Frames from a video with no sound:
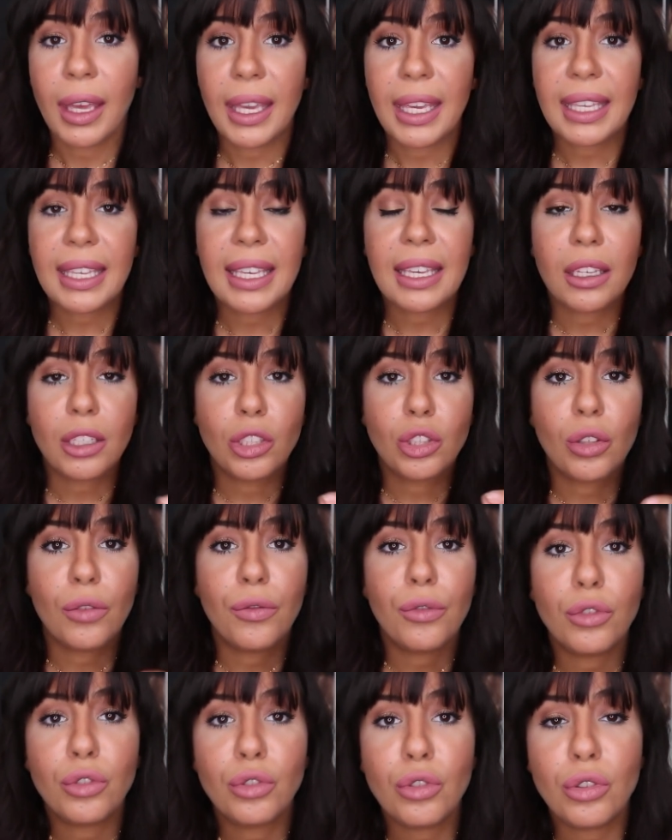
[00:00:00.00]
Et je
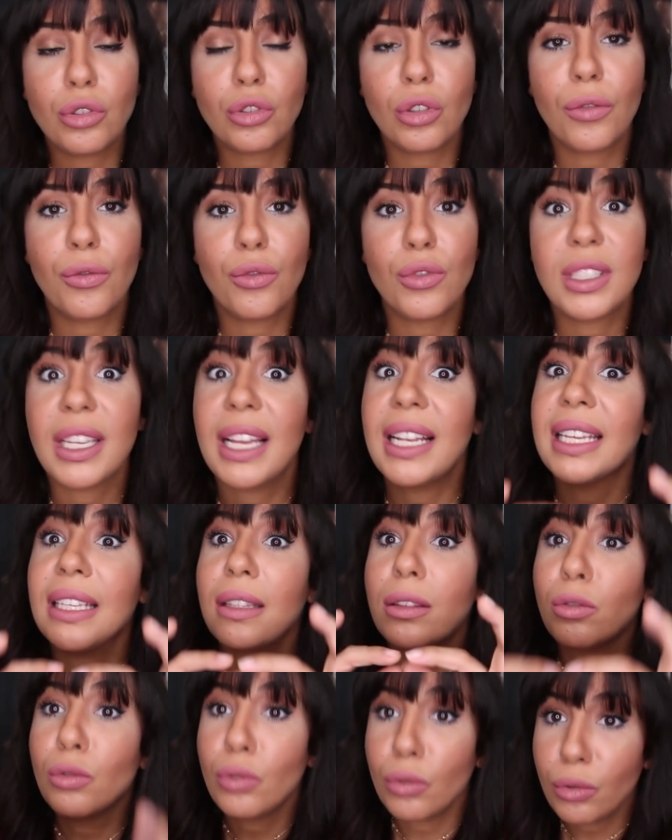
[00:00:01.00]
veux juste que vous y
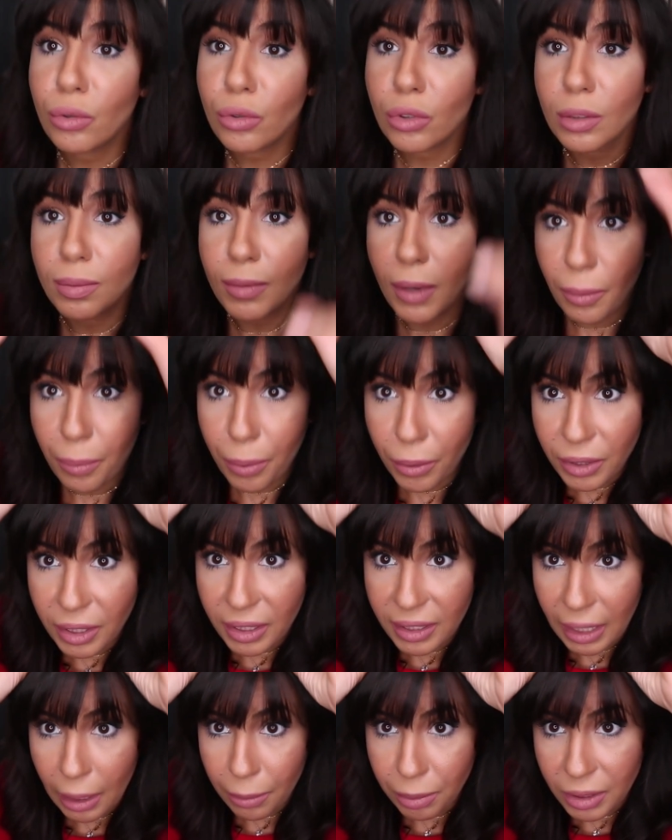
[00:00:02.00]
allez tout doucement,
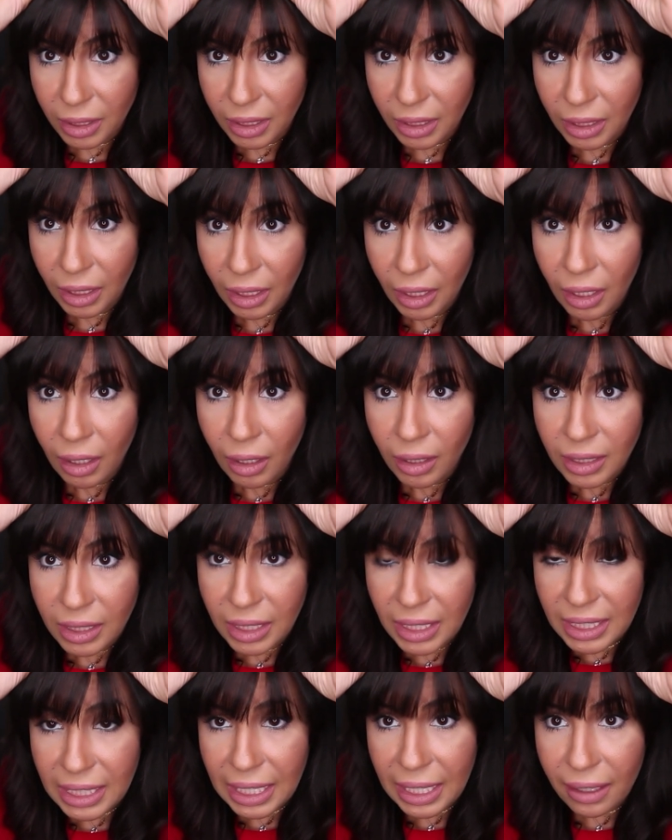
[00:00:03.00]
petit à petit.
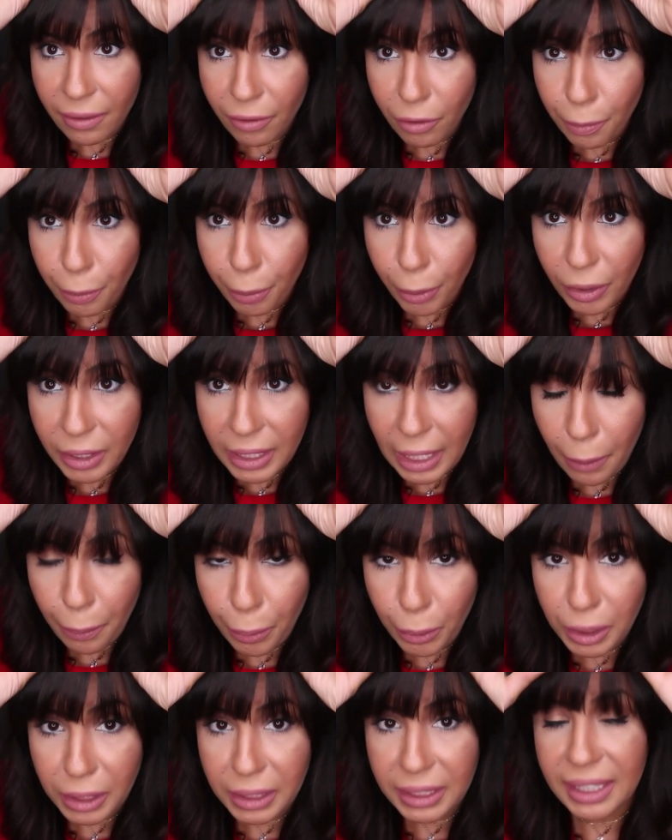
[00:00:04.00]
Si ça, vous prenez un
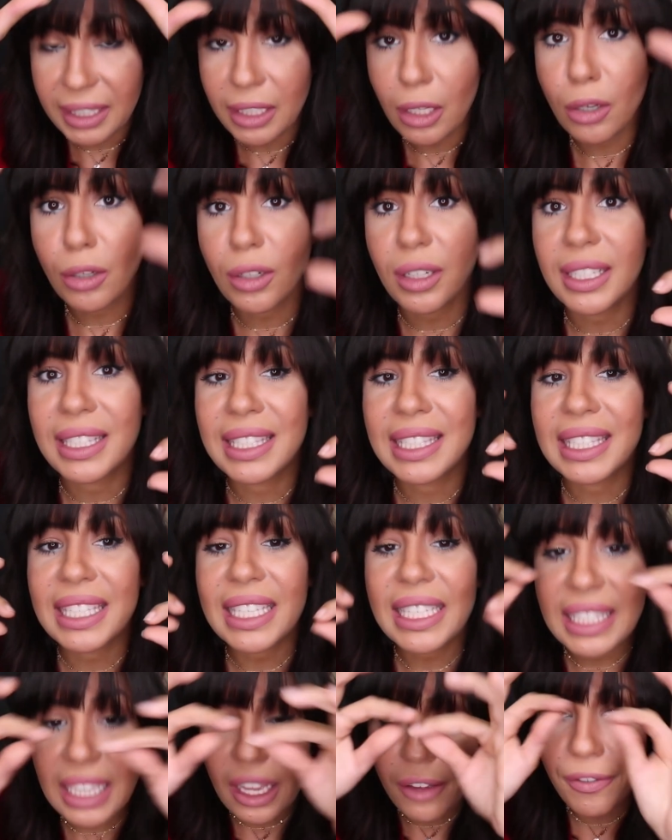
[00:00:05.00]
petit triangle,
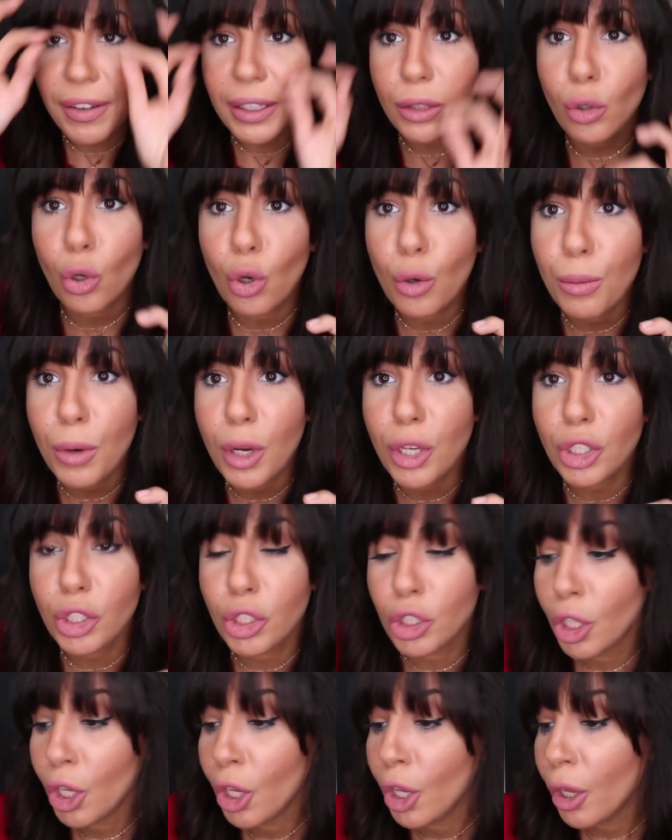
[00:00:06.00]
si ça fait trop
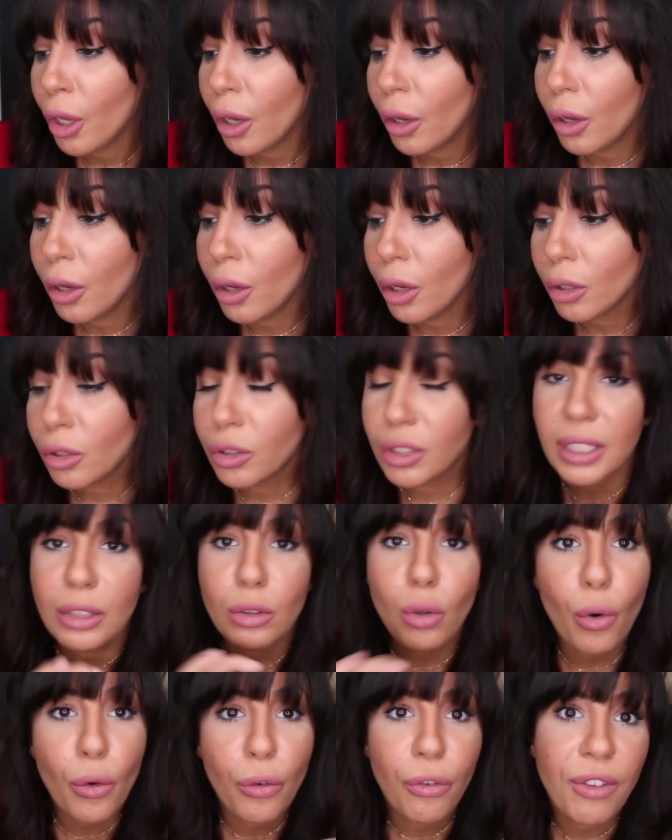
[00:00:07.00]
moche, euh, que c'est
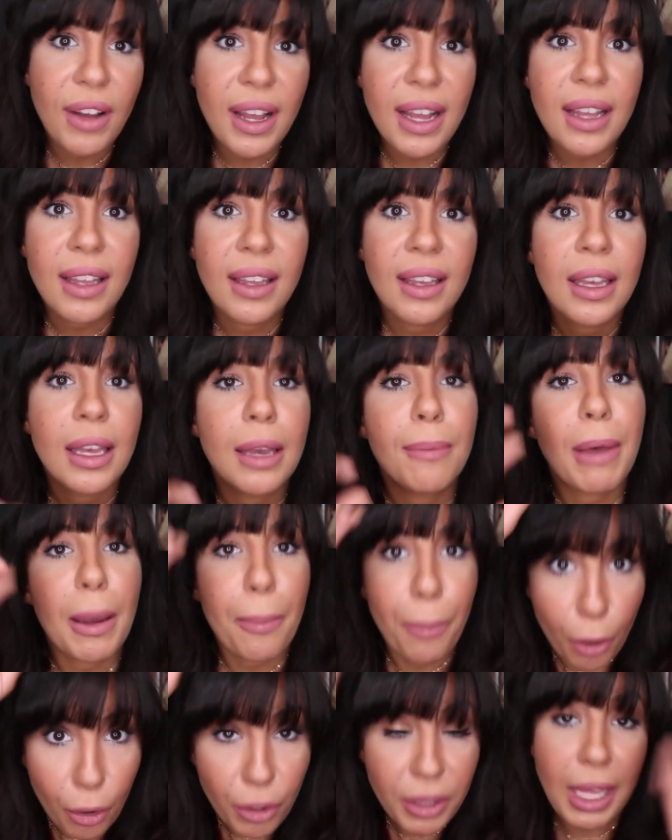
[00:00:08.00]
trop fin,
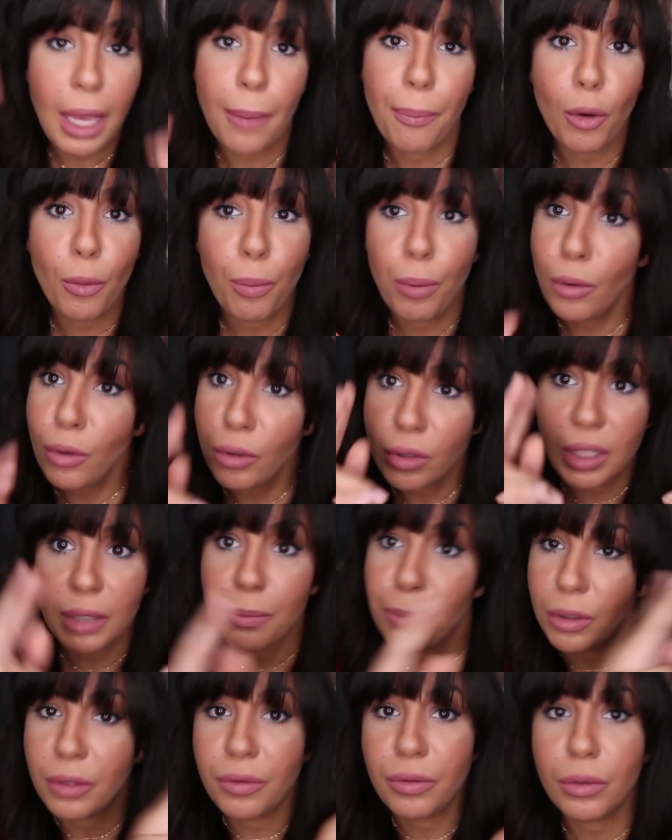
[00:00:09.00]
ben, prenez un peu plus
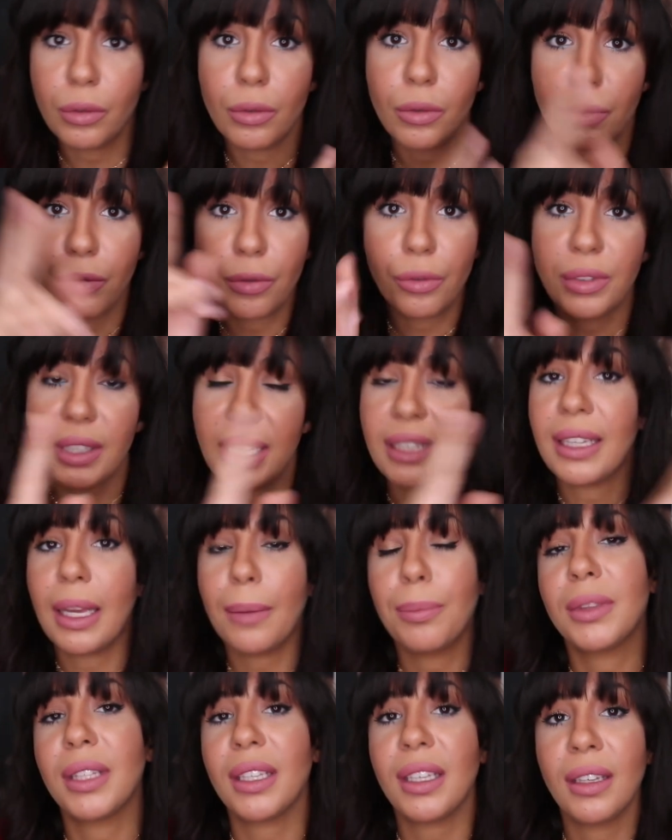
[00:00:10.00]
et puis vous, vous
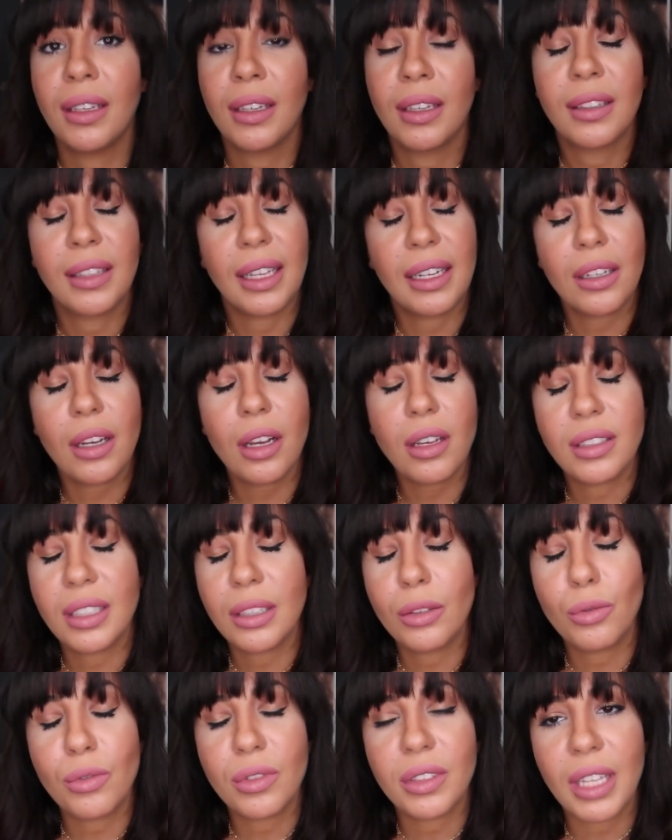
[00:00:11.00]
adaptez. D'accord
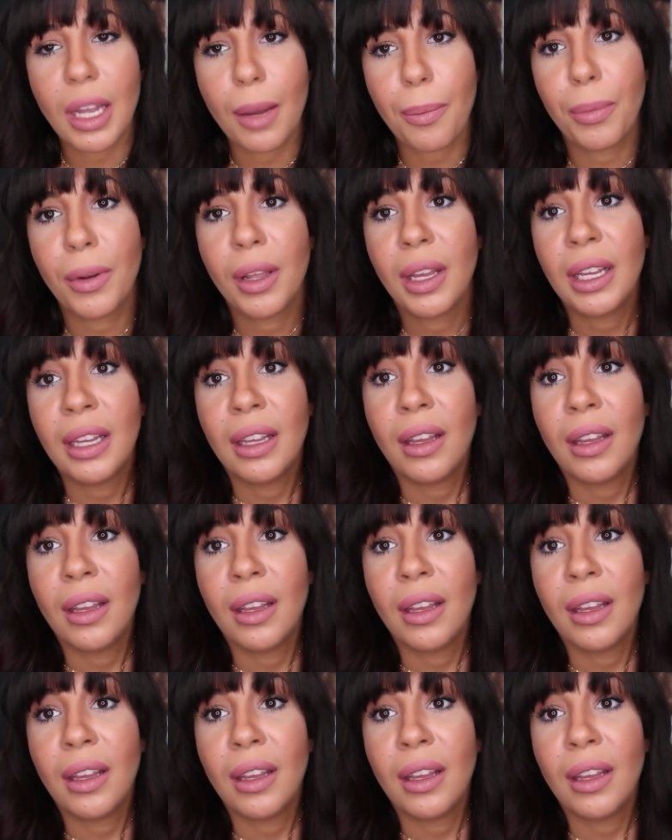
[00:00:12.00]
C'est tout simple.